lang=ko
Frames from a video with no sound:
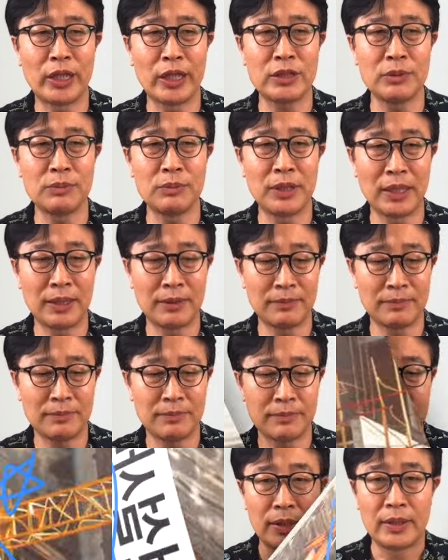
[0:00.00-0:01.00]
하겠습니다.
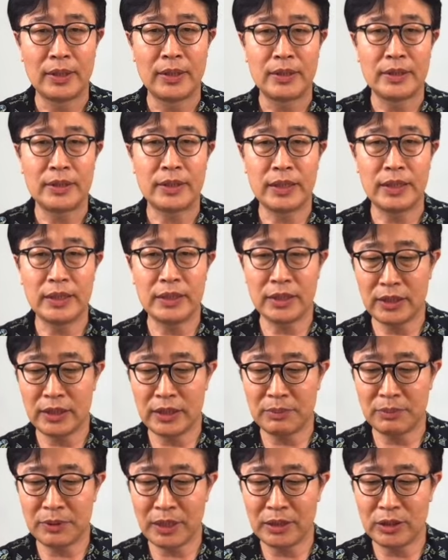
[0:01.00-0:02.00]
자,
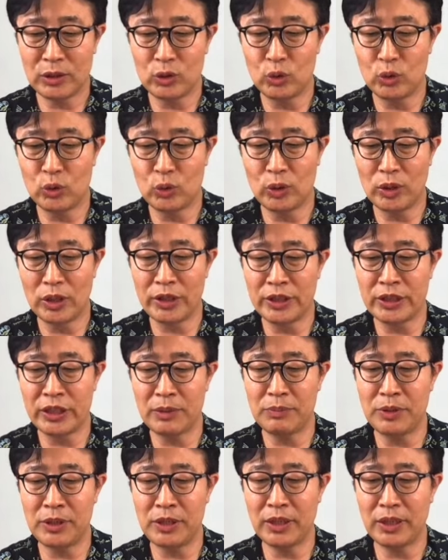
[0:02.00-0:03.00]
이천이십사년 유월
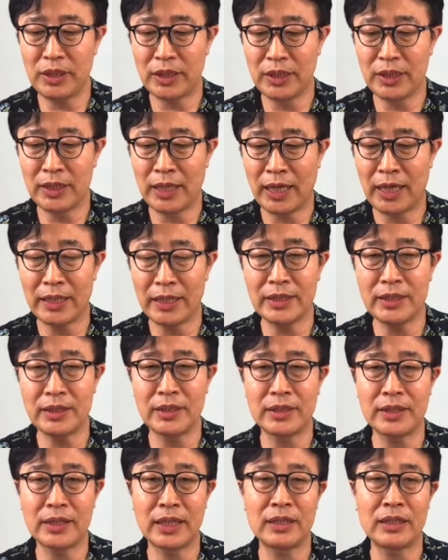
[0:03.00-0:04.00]
십칠일
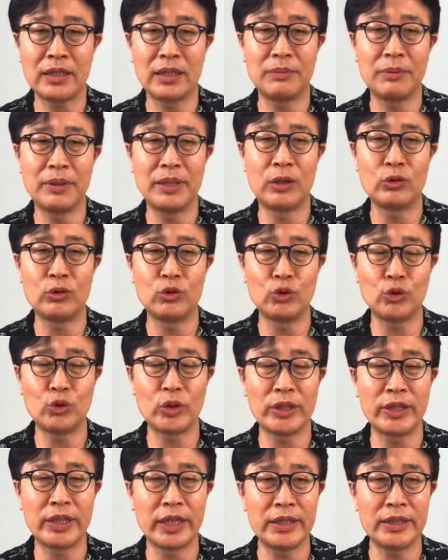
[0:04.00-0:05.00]
한경닷컴에 나온
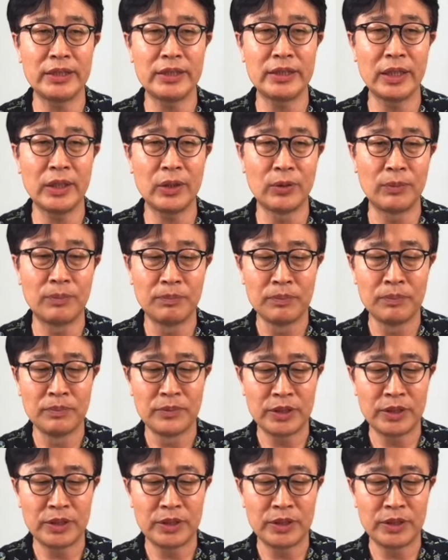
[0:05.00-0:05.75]
뉴스가 되겠는데요,